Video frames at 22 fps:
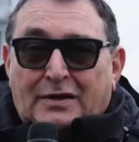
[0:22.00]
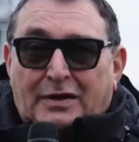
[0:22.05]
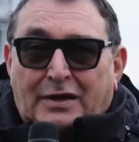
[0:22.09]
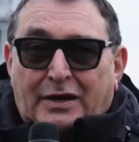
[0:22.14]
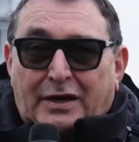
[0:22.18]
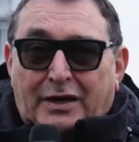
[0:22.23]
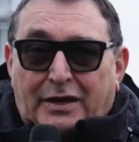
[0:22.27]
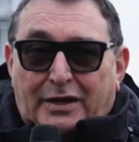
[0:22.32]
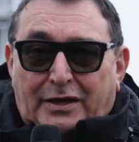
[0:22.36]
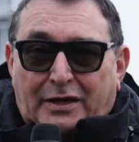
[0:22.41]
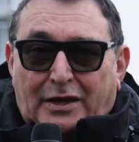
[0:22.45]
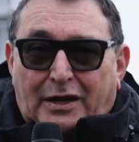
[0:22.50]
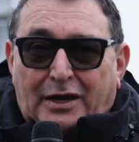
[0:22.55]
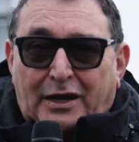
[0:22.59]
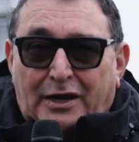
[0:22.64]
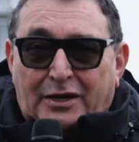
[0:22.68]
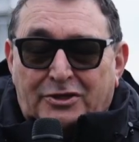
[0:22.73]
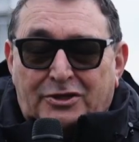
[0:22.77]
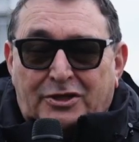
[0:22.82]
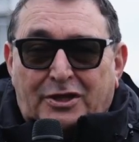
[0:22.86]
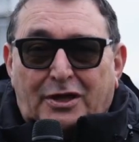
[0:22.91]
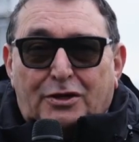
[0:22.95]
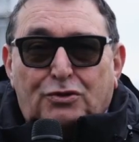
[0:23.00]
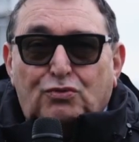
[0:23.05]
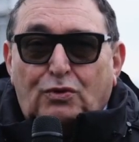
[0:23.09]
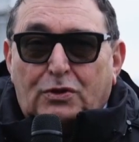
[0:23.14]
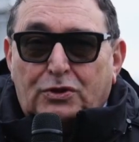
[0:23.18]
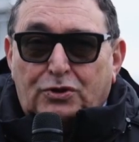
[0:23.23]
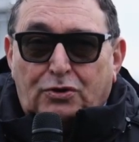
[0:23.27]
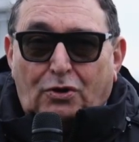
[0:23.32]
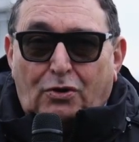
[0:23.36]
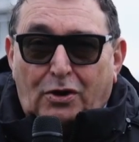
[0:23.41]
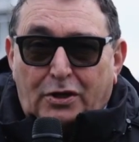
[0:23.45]
e l'ente
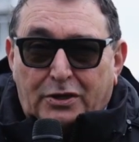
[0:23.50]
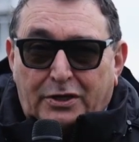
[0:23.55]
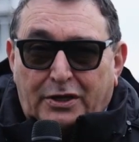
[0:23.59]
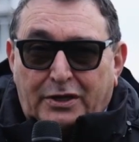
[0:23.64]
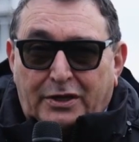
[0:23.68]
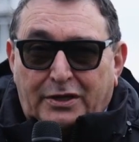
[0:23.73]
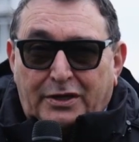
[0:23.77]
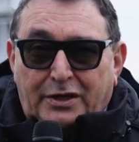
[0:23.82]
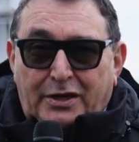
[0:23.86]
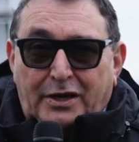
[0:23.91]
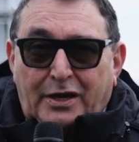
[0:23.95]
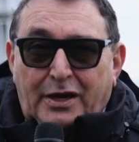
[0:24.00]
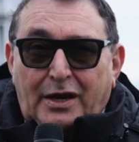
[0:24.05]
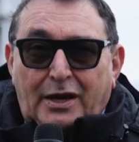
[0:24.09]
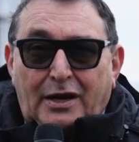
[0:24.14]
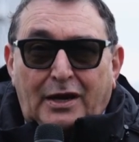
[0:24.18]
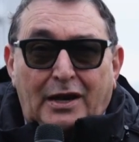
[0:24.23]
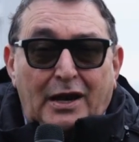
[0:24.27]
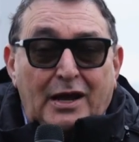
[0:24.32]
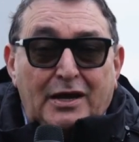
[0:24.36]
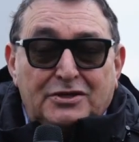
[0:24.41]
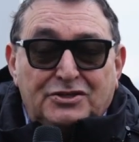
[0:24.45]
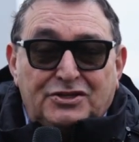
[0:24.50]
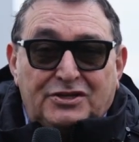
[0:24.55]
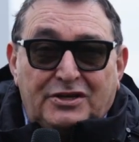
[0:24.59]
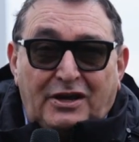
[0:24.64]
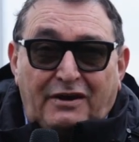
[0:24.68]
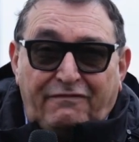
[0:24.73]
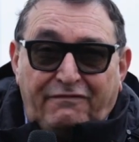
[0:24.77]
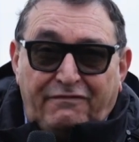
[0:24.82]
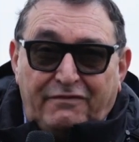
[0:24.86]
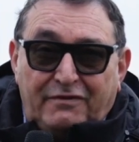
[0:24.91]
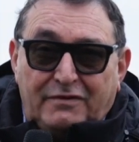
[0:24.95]
attuatore che è
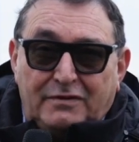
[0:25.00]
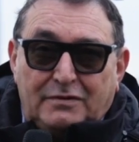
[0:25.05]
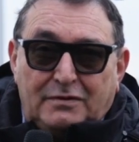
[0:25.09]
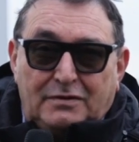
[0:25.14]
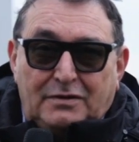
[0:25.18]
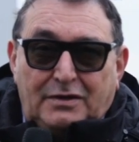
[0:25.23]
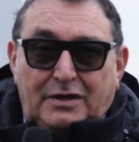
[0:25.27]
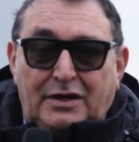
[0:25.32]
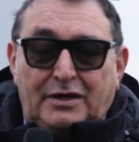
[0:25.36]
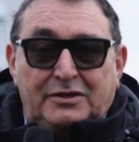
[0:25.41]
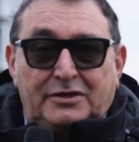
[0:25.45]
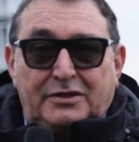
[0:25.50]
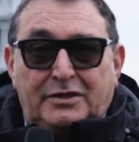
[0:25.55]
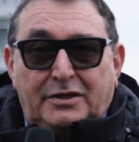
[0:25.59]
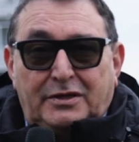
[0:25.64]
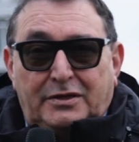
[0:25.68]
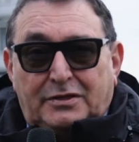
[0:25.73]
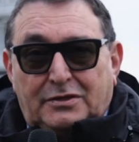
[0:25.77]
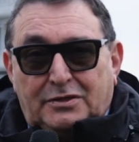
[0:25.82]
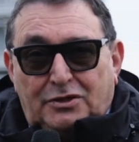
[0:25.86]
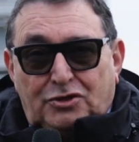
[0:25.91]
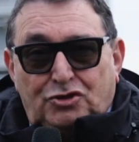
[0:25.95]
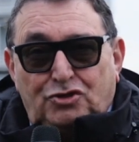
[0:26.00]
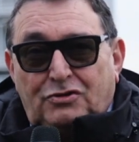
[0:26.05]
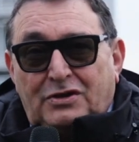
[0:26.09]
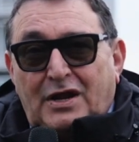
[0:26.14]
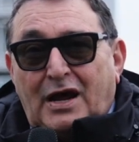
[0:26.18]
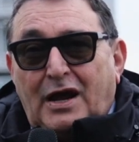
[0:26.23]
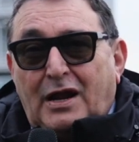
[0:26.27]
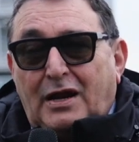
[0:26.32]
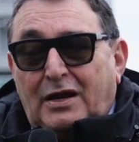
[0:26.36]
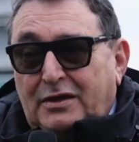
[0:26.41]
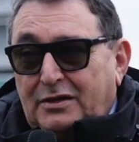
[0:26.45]
l'ERSAF, ente
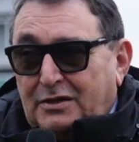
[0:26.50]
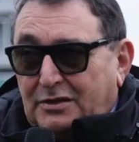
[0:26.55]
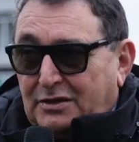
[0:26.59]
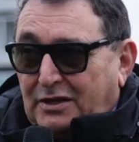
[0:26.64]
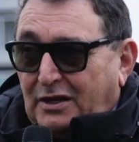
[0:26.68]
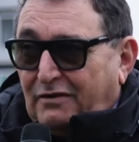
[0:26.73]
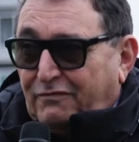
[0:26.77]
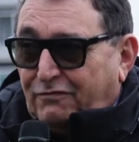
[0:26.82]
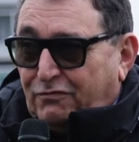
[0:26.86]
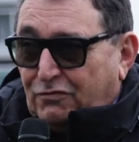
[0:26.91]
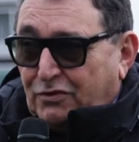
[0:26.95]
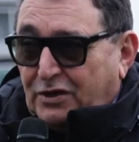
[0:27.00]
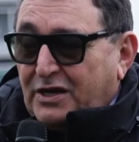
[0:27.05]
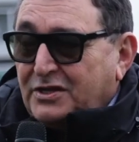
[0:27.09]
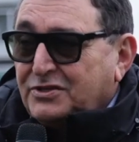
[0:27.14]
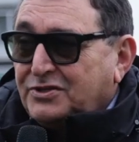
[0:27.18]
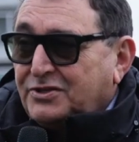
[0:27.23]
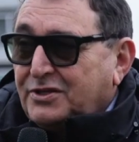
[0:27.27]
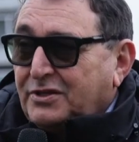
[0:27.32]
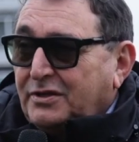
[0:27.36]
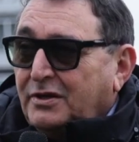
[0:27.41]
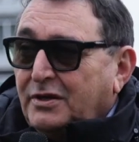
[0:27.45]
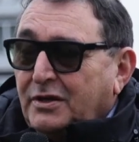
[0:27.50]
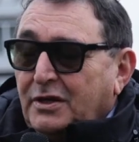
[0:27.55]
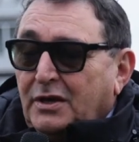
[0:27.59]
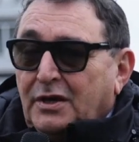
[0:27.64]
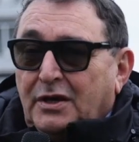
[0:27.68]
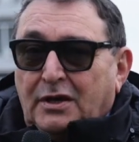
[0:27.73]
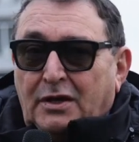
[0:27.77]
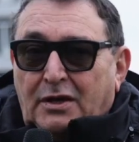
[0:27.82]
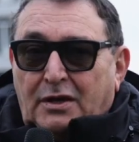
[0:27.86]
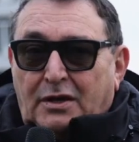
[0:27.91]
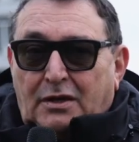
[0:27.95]
regionale delle
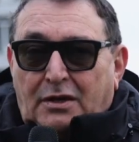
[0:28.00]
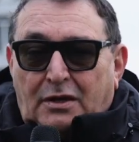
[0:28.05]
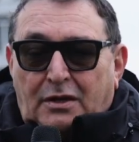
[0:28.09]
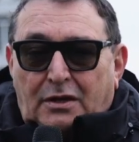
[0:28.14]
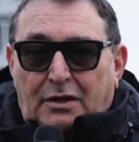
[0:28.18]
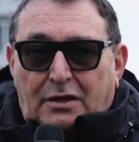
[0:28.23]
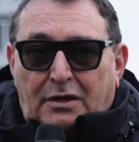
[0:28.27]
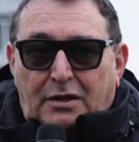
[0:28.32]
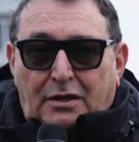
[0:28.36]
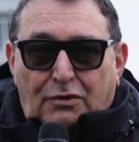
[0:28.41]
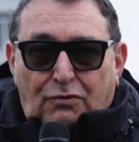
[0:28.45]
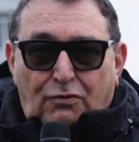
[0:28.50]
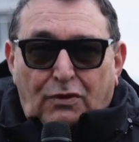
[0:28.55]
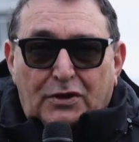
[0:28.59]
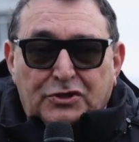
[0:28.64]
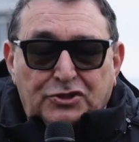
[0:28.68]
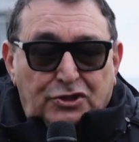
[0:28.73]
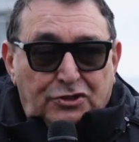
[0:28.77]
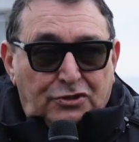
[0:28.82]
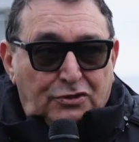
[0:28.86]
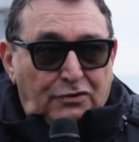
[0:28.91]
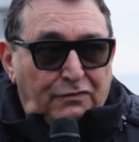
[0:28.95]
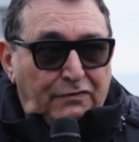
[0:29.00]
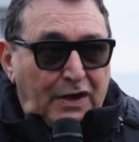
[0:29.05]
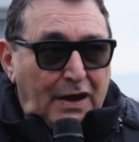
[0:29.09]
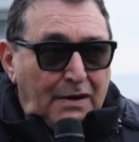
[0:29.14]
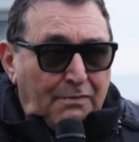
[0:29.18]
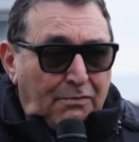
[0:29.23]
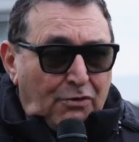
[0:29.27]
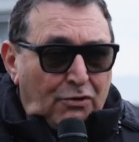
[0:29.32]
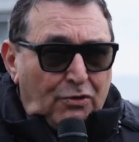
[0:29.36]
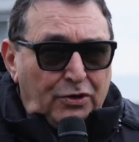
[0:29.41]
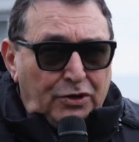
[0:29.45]
foreste. Eh, qua ci
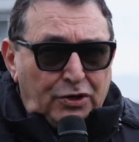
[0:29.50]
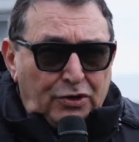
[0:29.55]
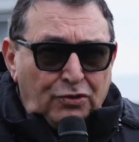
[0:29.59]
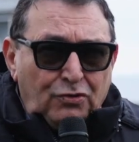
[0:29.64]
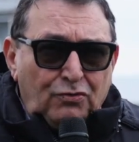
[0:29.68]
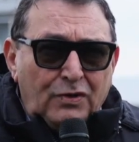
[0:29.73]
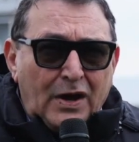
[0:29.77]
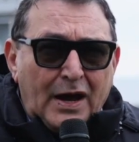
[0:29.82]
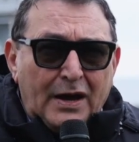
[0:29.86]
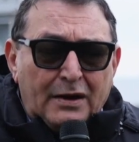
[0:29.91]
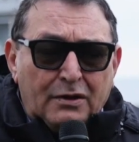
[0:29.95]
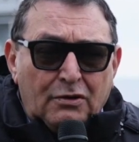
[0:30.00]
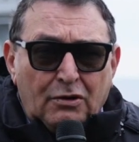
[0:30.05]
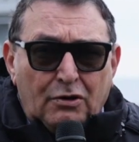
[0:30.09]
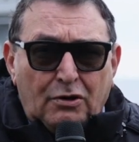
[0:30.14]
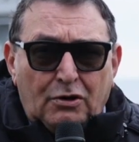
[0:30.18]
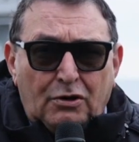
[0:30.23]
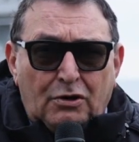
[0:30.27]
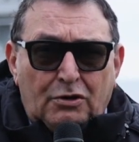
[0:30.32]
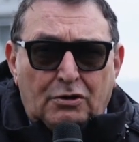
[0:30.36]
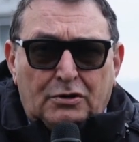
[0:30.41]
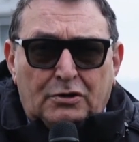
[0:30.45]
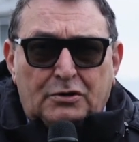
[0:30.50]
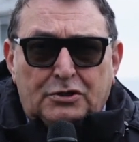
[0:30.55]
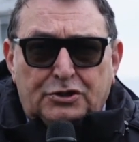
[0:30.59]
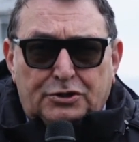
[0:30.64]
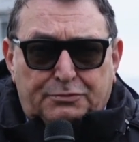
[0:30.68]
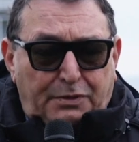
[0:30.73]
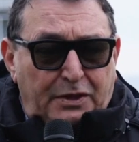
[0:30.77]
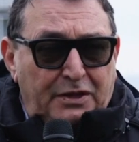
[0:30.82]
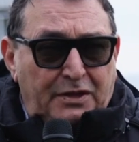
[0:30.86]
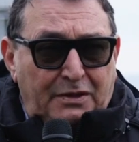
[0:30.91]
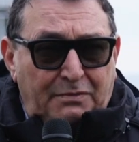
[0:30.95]
troviamo in un angolo
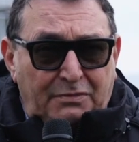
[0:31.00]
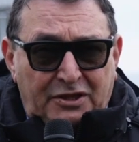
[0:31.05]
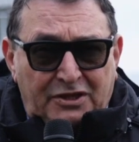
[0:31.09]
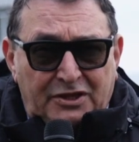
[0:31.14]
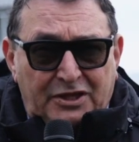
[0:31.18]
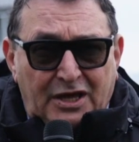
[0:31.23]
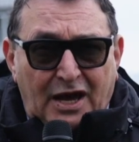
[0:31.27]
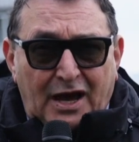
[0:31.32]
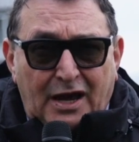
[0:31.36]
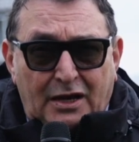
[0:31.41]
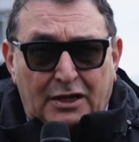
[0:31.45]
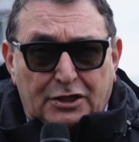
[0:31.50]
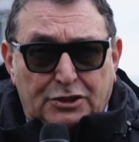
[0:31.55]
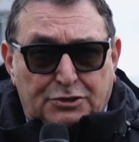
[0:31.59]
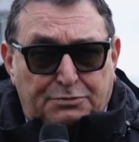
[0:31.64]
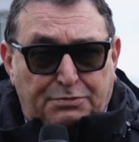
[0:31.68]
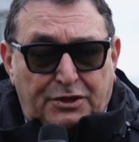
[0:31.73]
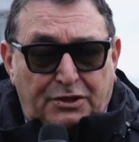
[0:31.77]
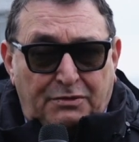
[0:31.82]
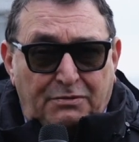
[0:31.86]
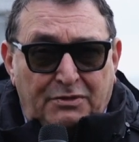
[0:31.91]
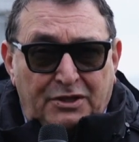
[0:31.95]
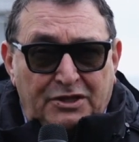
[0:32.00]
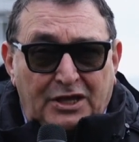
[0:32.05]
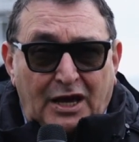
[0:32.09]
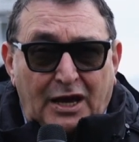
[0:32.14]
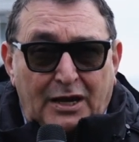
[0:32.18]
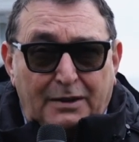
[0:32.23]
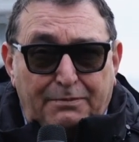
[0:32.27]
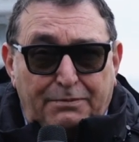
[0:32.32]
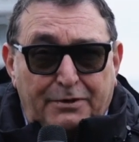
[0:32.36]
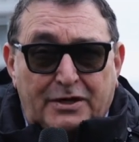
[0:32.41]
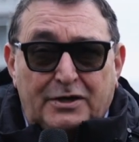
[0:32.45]
sperimentale,
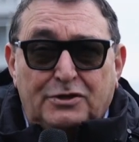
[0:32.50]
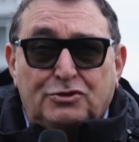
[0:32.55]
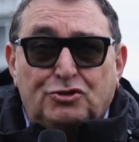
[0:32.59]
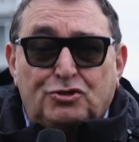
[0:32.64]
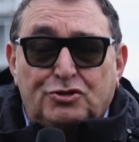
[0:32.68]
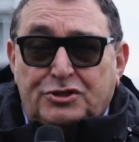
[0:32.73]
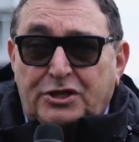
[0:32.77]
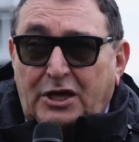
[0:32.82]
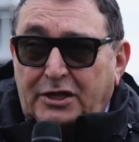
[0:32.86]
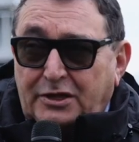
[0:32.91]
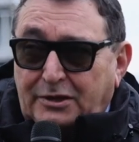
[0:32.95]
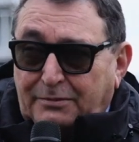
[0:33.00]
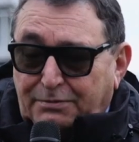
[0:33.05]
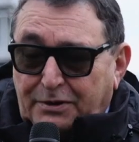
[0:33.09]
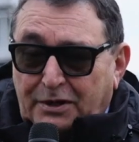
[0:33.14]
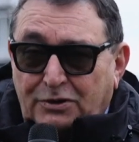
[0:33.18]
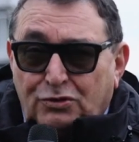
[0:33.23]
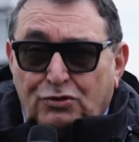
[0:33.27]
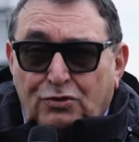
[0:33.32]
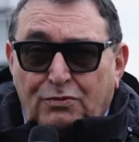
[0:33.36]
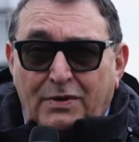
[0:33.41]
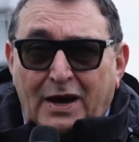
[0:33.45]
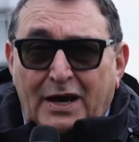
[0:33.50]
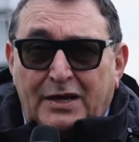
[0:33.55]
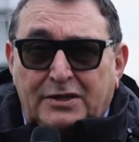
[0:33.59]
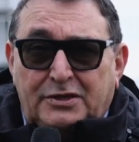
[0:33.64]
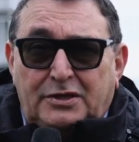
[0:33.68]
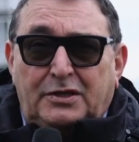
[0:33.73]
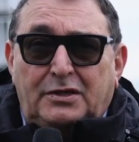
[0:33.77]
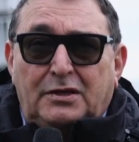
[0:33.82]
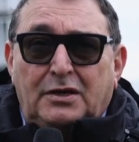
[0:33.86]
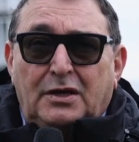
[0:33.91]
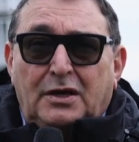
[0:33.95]
sperimentale perché sono state
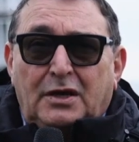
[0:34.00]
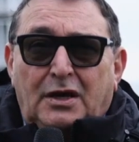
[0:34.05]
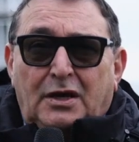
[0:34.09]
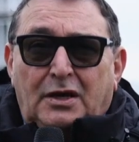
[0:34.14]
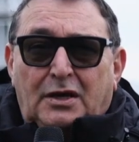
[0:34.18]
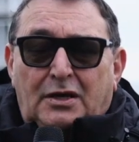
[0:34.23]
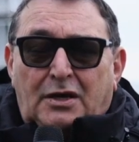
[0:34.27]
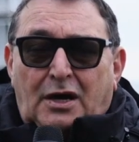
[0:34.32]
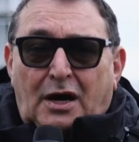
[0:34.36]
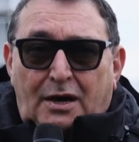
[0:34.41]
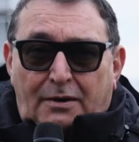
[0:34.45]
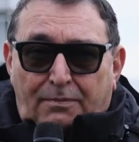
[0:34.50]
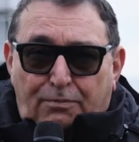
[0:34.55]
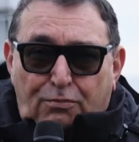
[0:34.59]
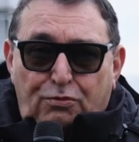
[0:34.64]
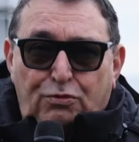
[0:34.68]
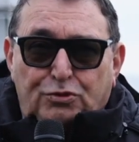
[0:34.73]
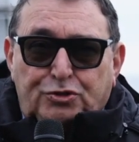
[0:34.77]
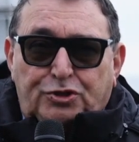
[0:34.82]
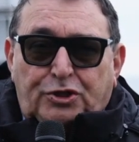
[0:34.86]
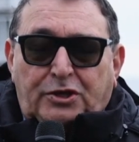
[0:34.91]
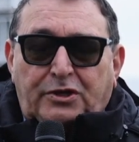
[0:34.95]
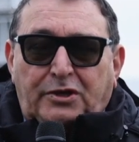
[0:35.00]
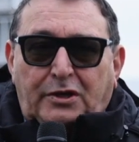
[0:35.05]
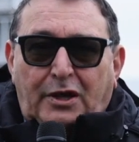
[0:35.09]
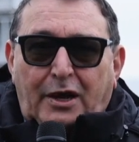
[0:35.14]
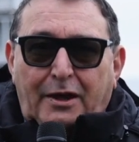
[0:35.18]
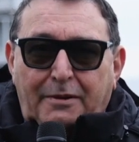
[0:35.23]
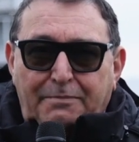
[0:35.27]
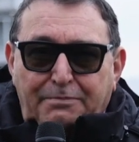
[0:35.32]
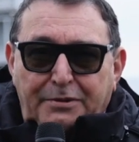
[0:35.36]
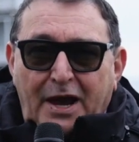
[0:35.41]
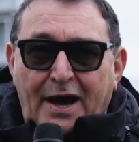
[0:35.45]
piantumate arbusti
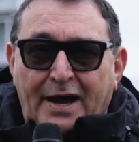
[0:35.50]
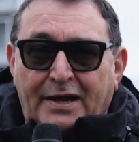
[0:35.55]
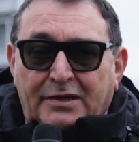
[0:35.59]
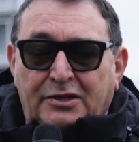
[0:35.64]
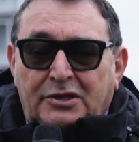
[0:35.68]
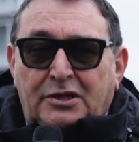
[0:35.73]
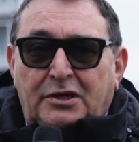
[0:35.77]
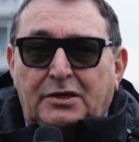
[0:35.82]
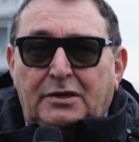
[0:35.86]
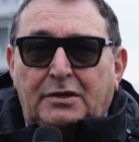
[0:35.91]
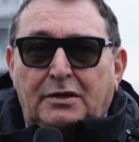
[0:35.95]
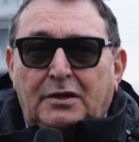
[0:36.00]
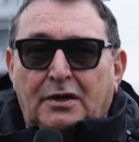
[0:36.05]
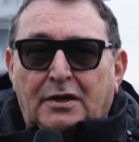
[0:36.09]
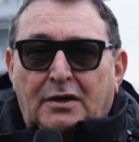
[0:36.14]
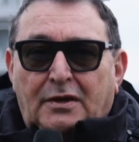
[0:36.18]
e piante